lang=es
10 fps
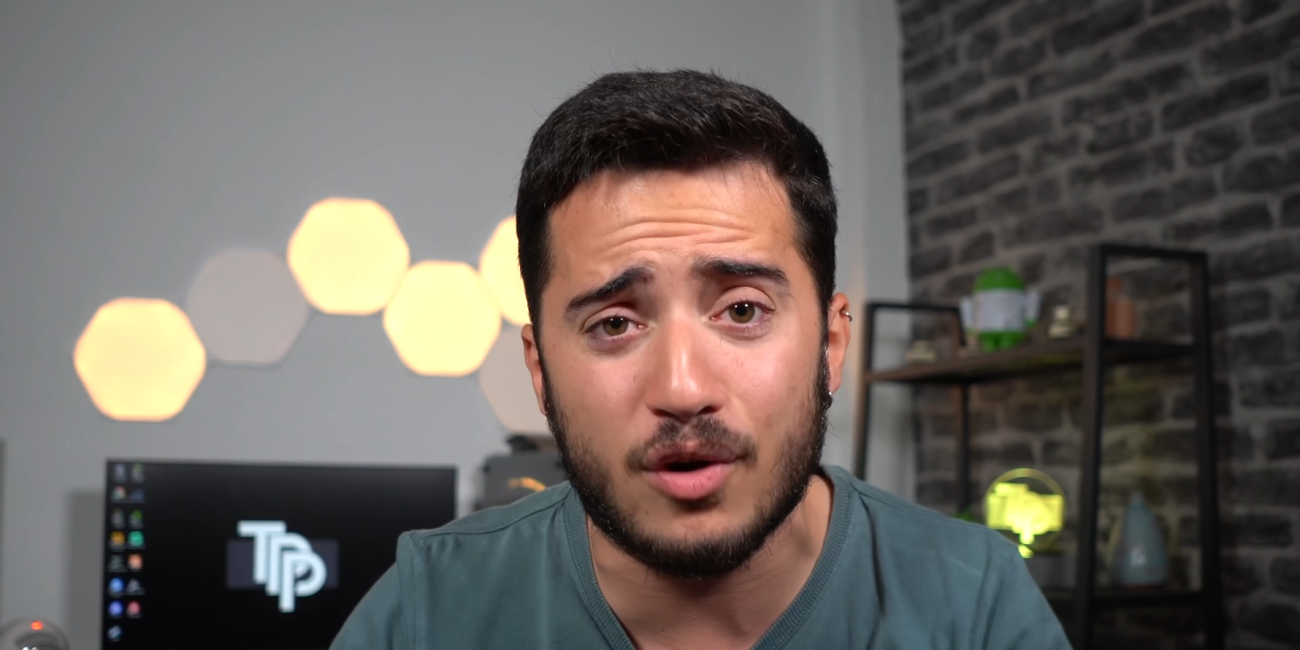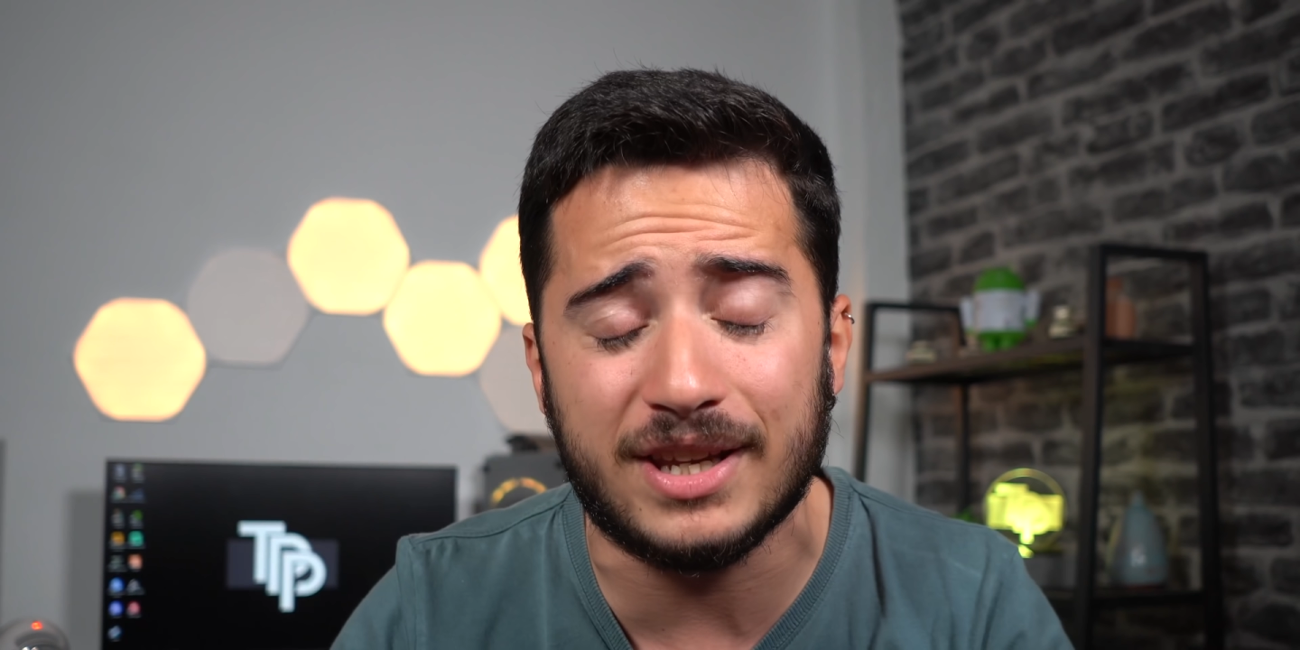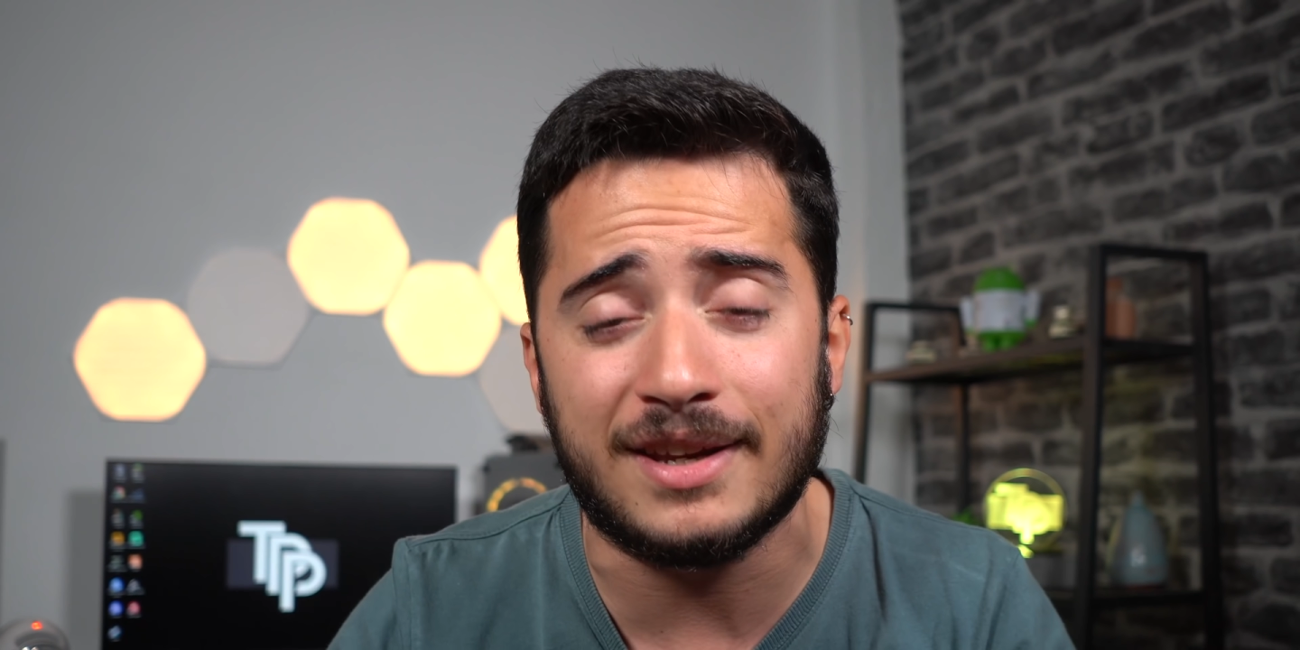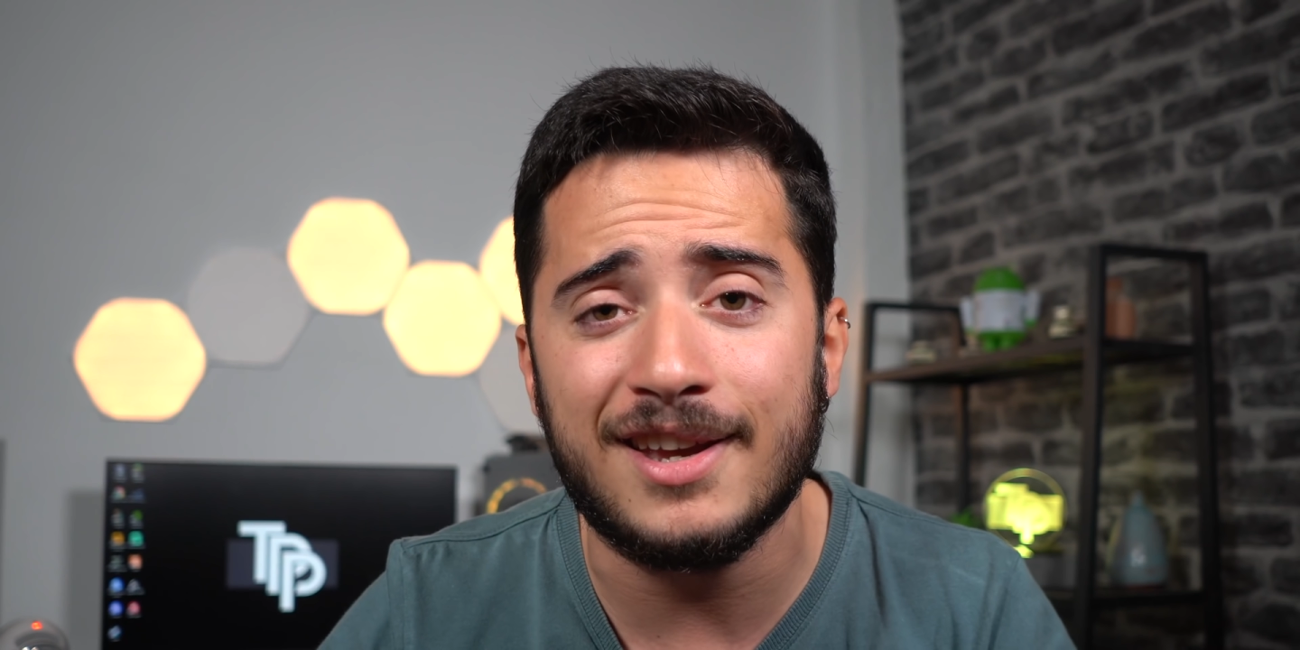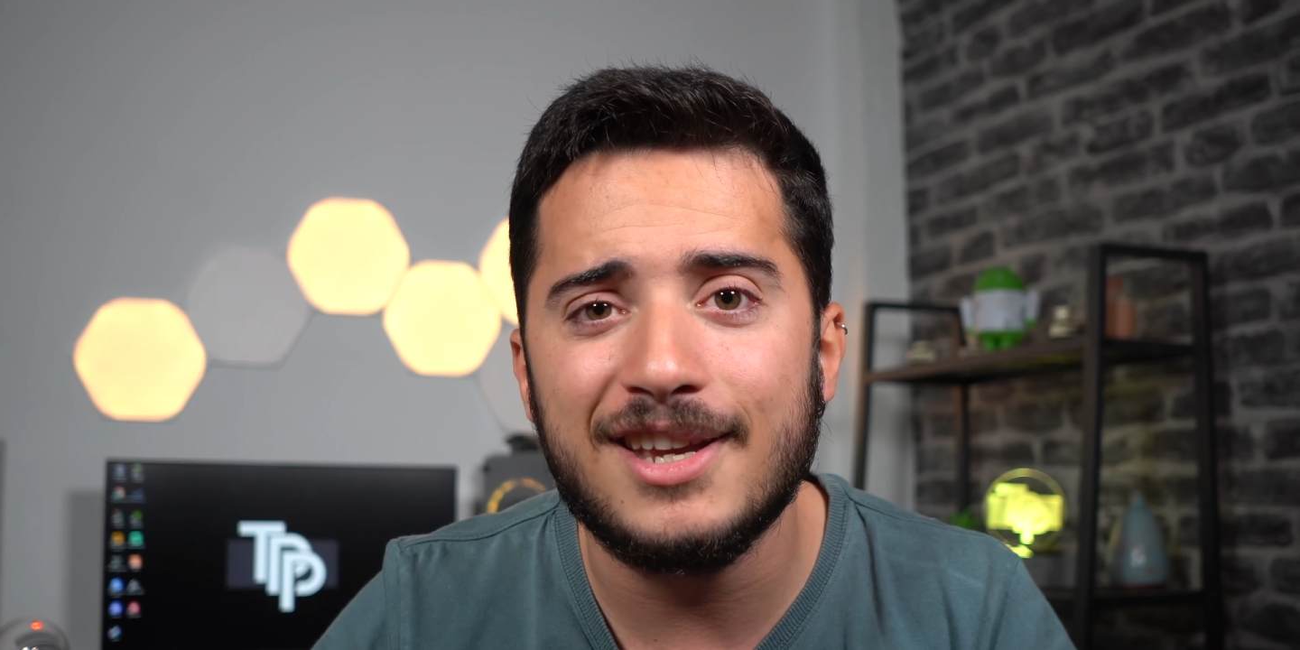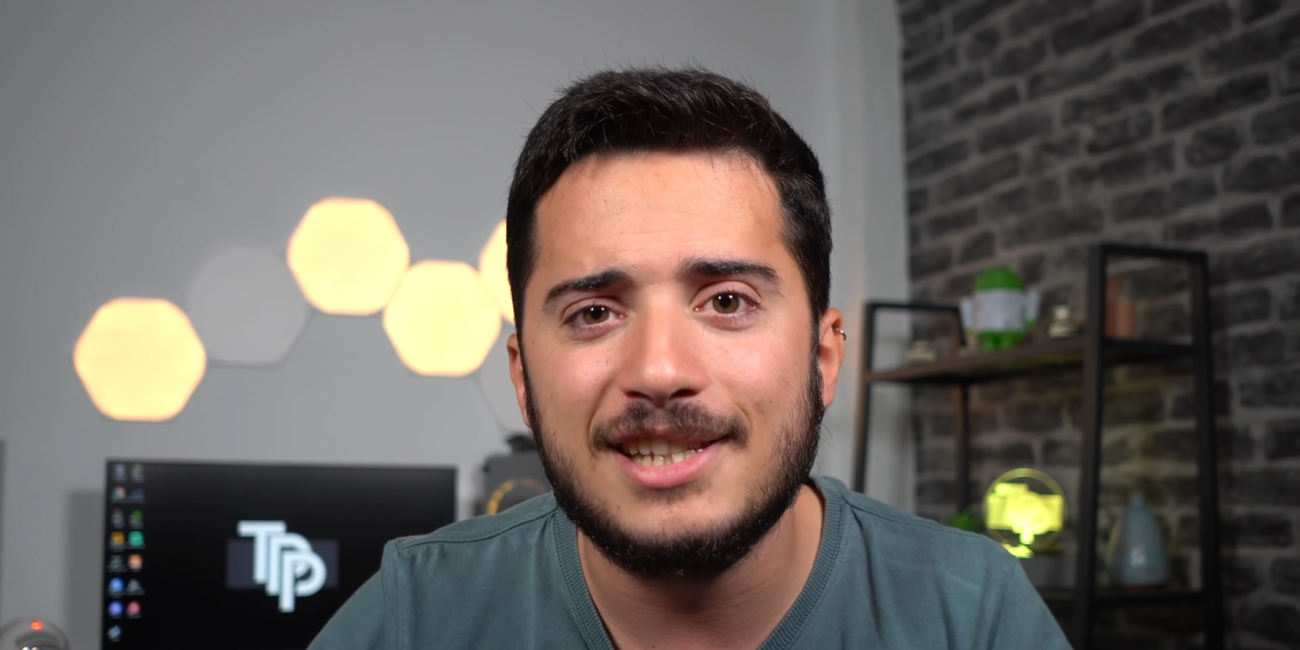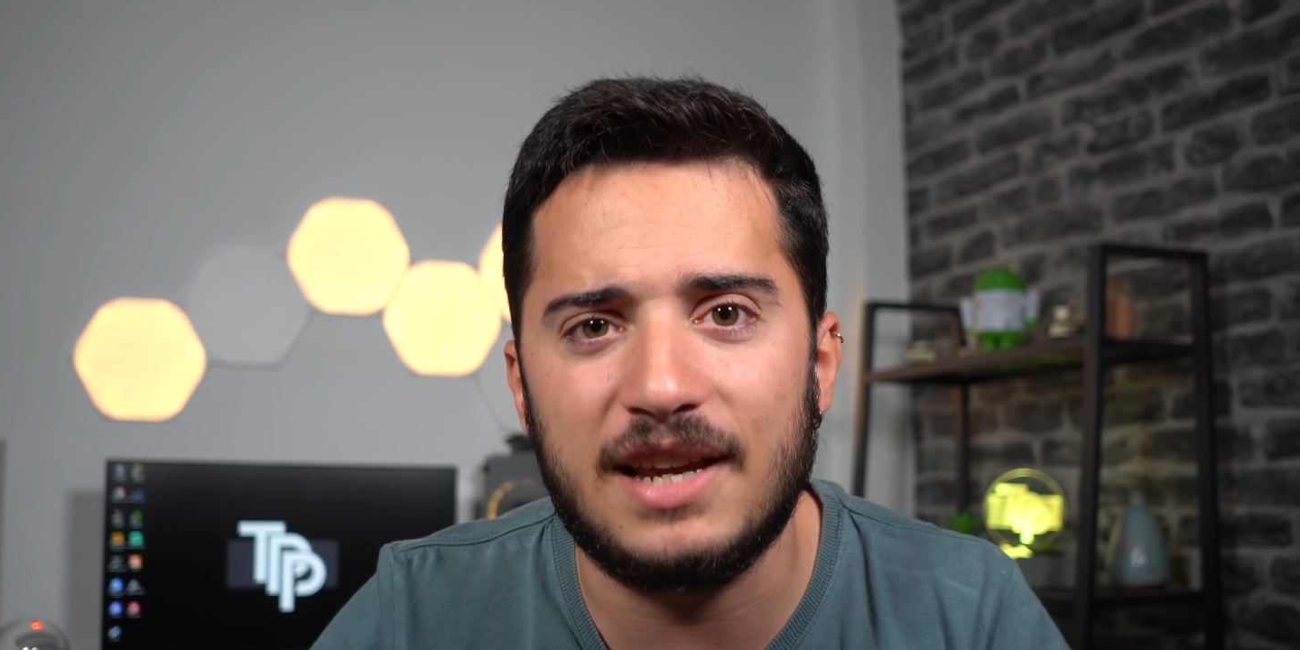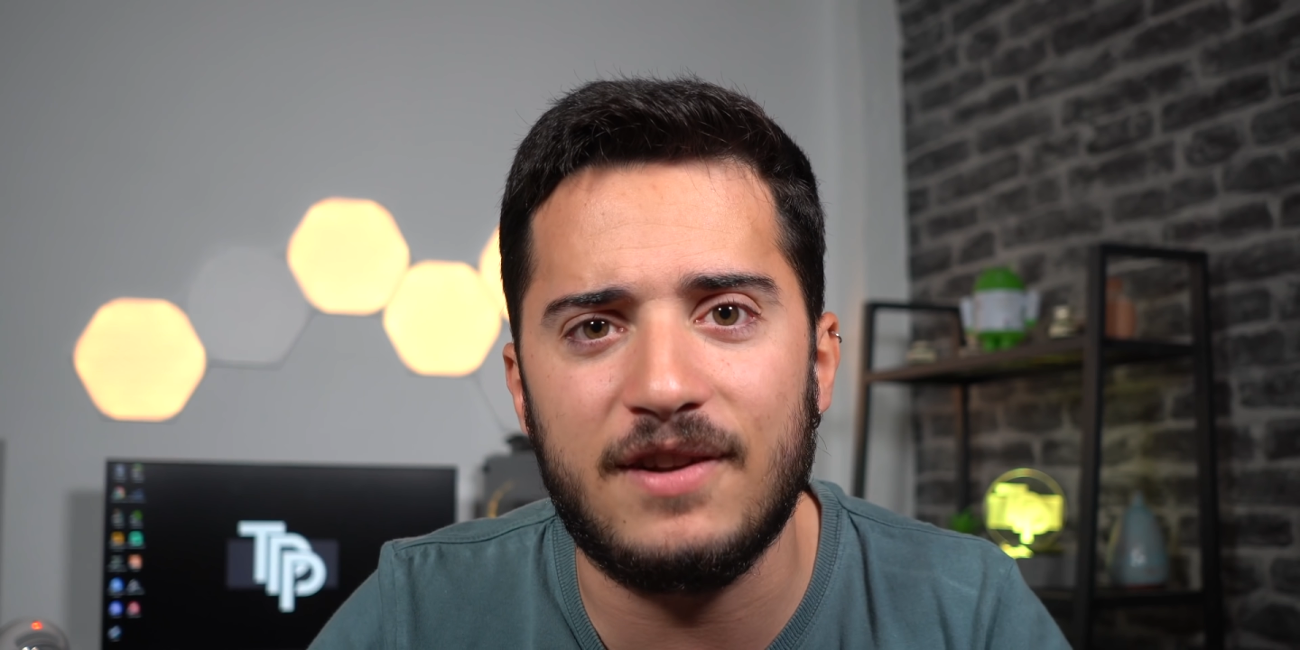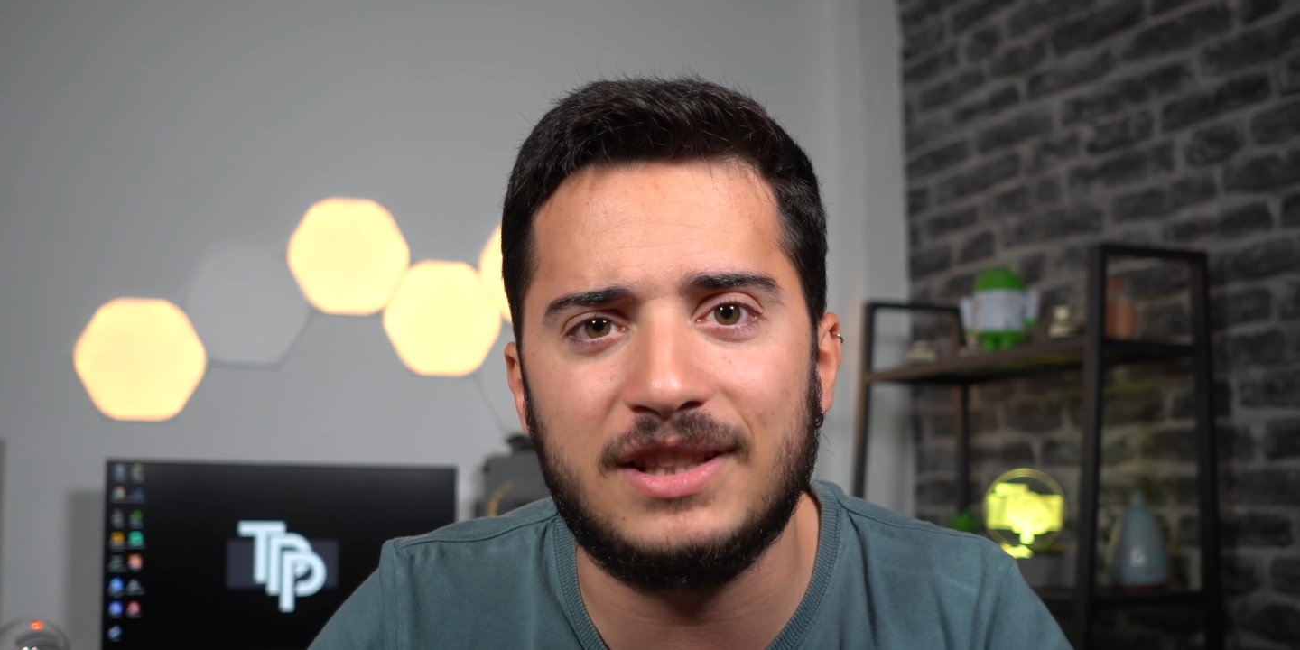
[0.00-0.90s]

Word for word: hoy se ha